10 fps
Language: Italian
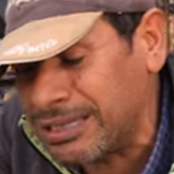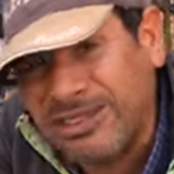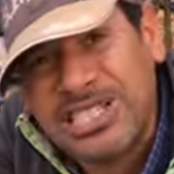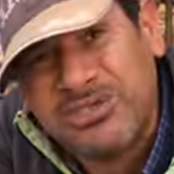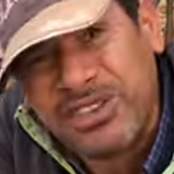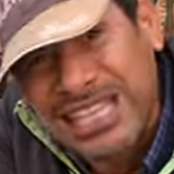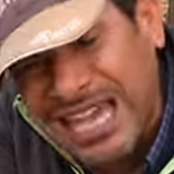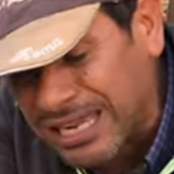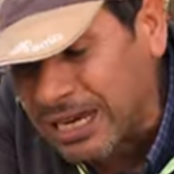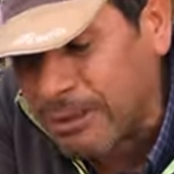devi
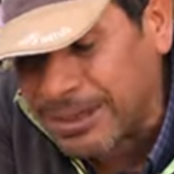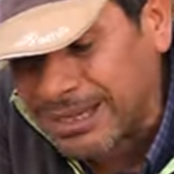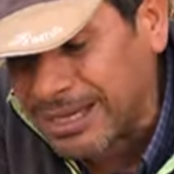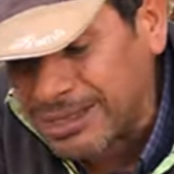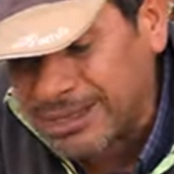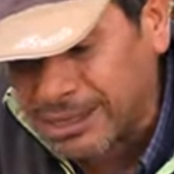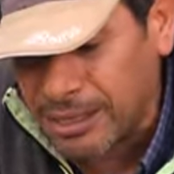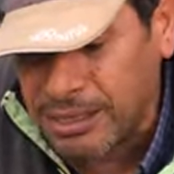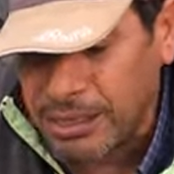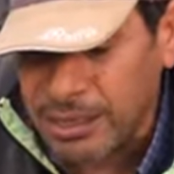svidare la patata.
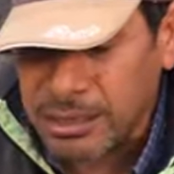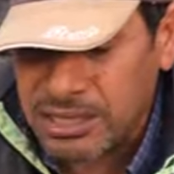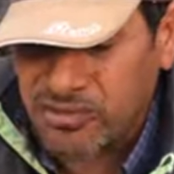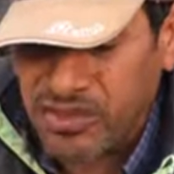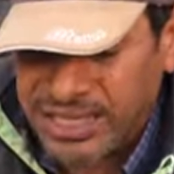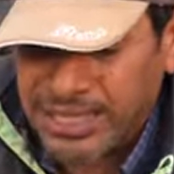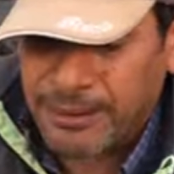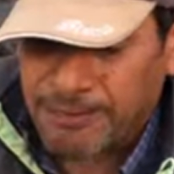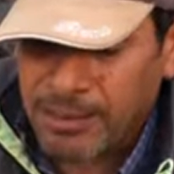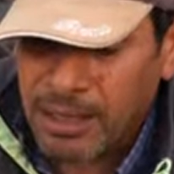Svidi.